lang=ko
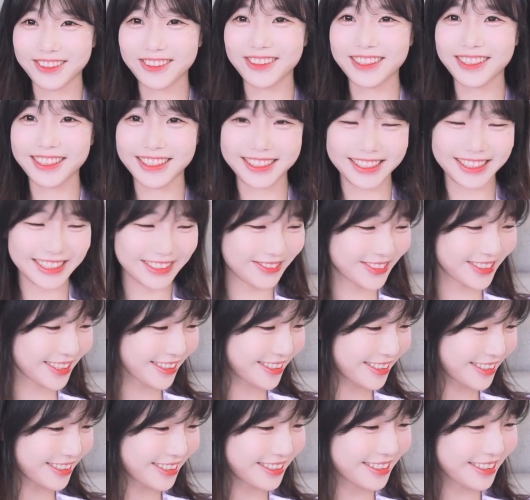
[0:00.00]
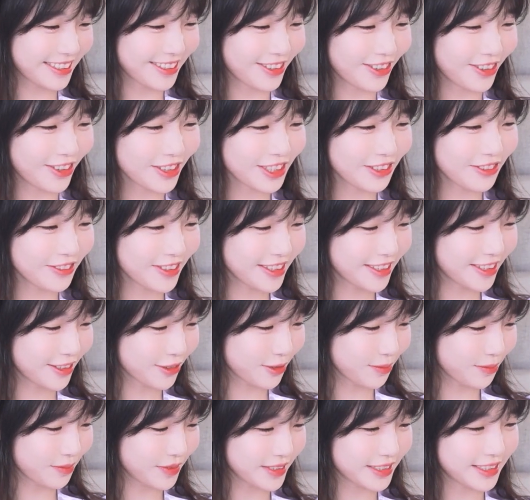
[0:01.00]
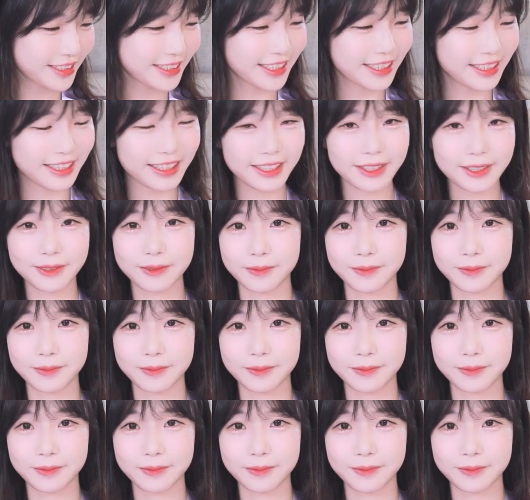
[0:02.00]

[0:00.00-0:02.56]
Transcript: 그렇네 지금 생각하니까 허기미기랑 좀 비슷하네